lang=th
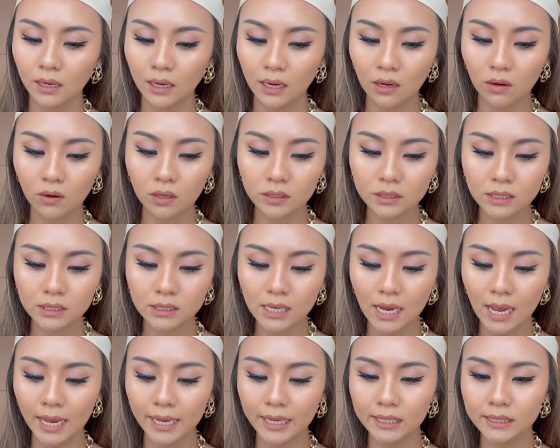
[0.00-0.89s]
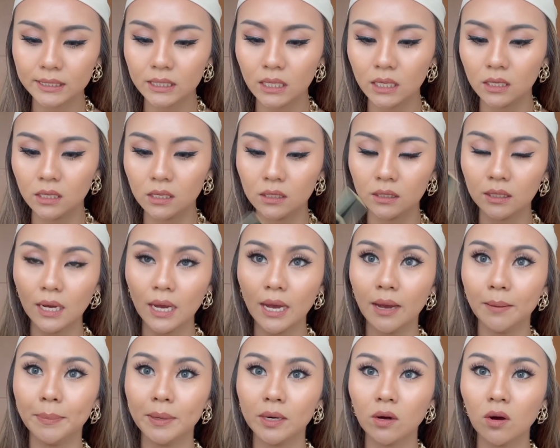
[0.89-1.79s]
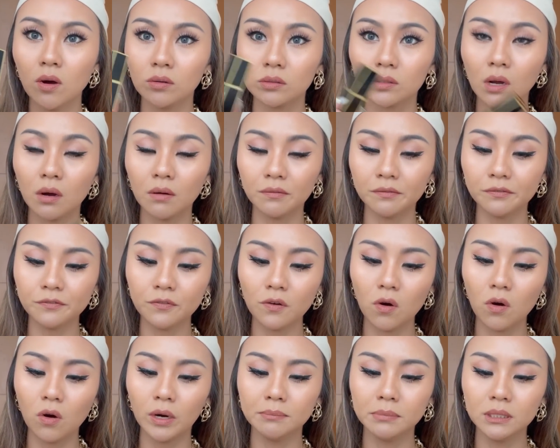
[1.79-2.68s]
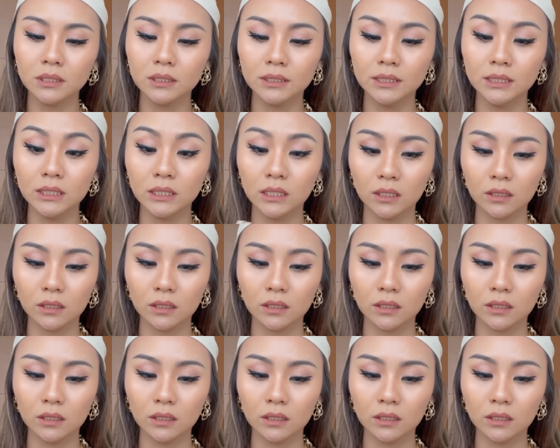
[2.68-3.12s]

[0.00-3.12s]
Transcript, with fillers: เราก็จะใช้อีกสีหนึ่งนะคะ เป็นของ Tom Ford เบอร์